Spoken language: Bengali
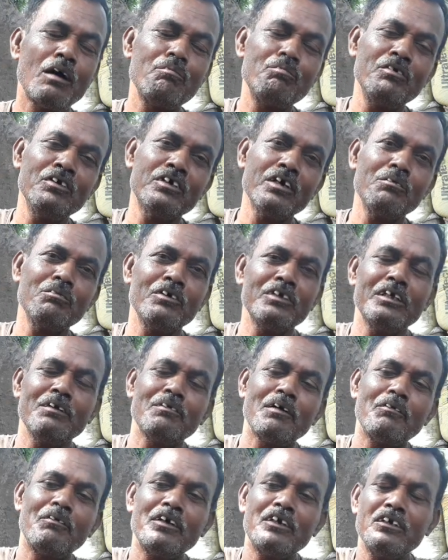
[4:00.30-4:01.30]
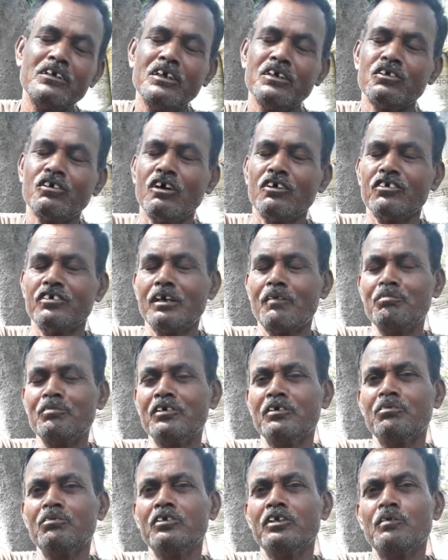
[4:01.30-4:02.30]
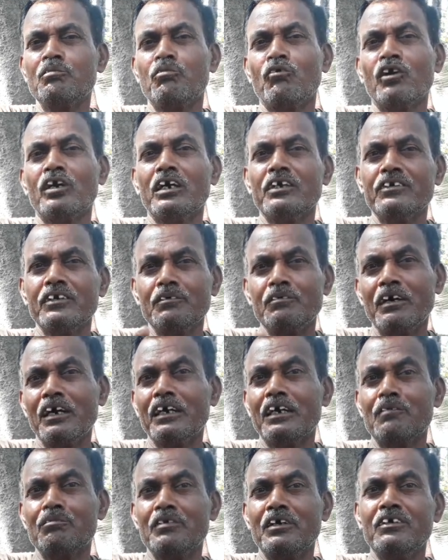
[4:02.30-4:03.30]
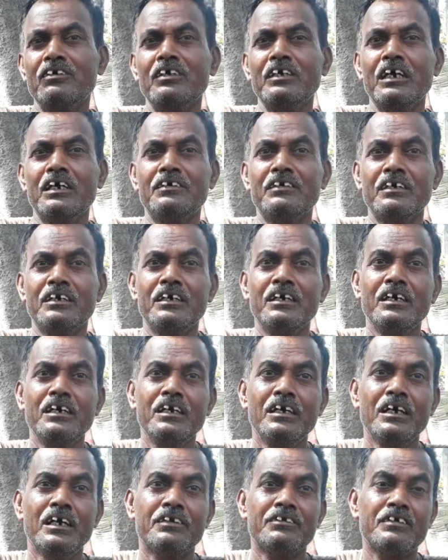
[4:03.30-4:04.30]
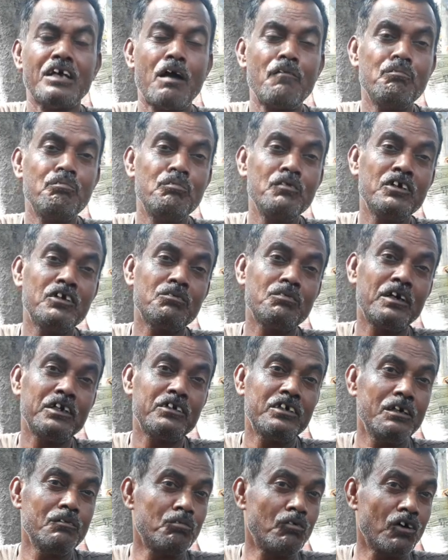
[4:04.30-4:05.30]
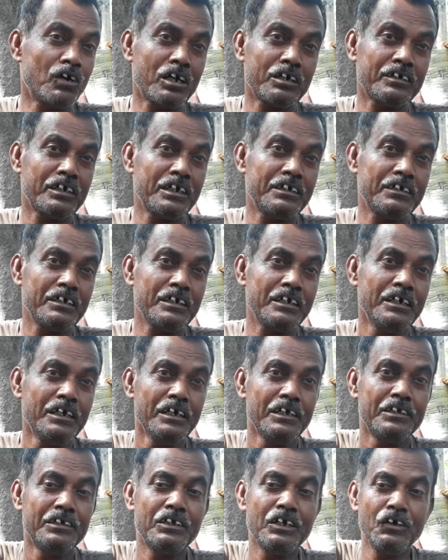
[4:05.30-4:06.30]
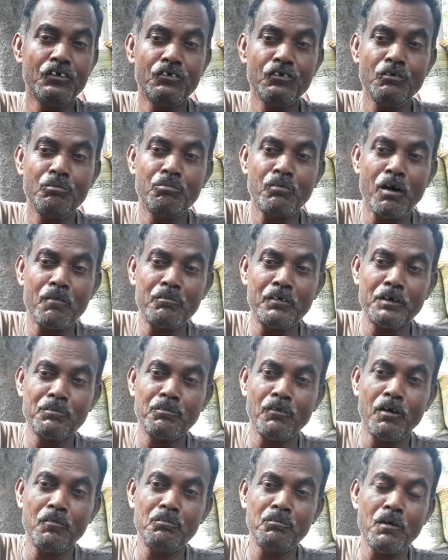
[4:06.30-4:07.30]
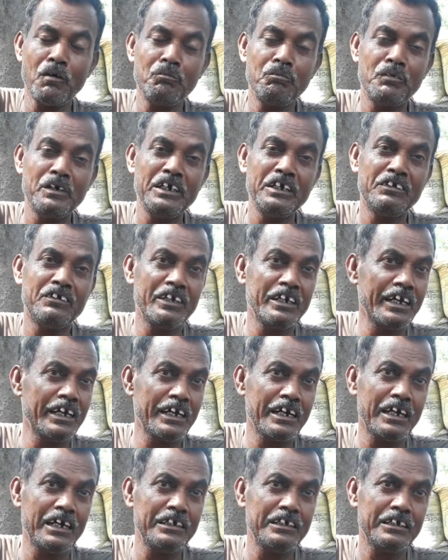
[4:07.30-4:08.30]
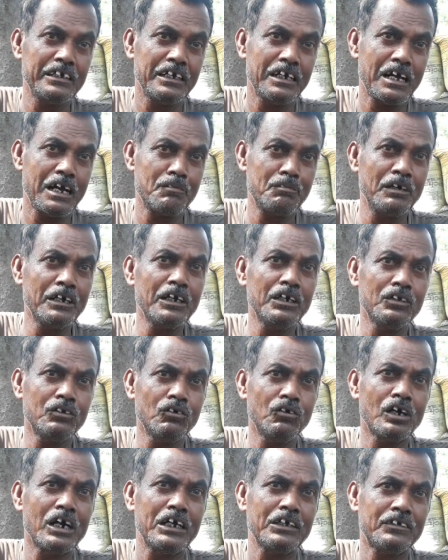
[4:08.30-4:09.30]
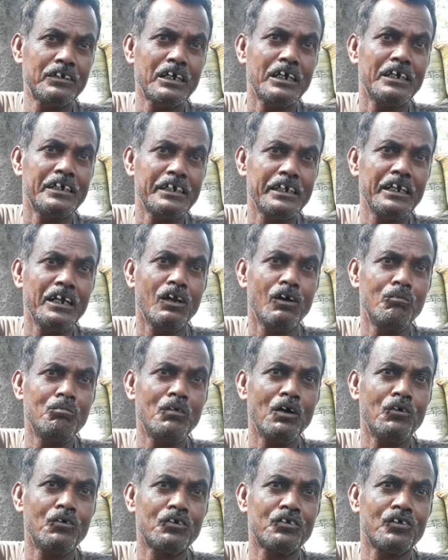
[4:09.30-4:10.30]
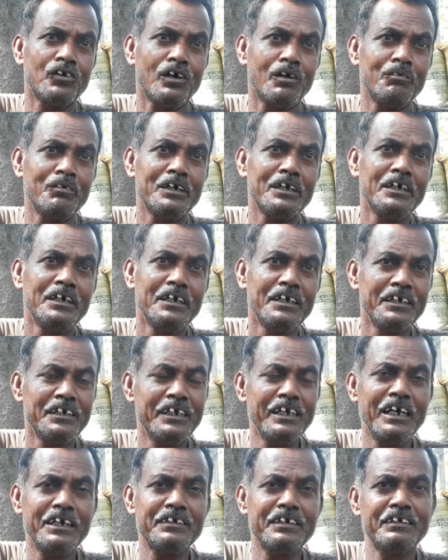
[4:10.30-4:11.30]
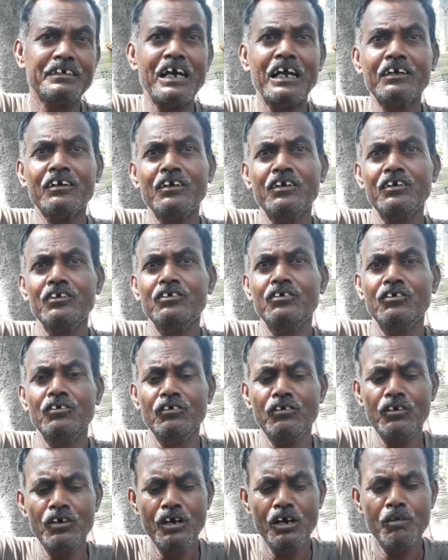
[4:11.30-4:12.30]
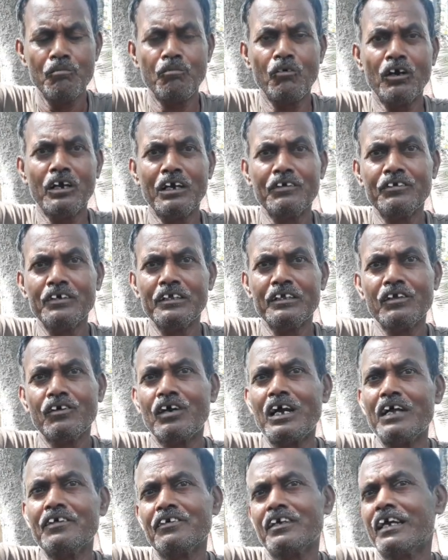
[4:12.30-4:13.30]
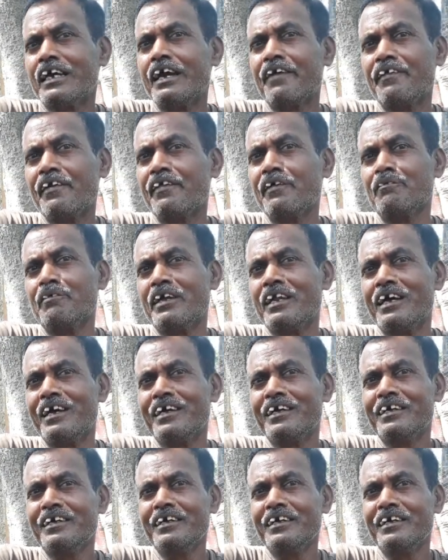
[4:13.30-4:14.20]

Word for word: 26 এর মধ্যে ব্যাপারটা যে 10 26 এর মধ্যে পটাশের ভাগটা বেশি আছে 26% পটাশ আছে যেহেতু আমার পম পম পিংচিং এর গাছ আমাকে তো গাছটাকে টেনে লম্বা করতে হবে ঠিক আছে যার কারণের জন্য পটাশের তো গাছকে খেতে দেবে না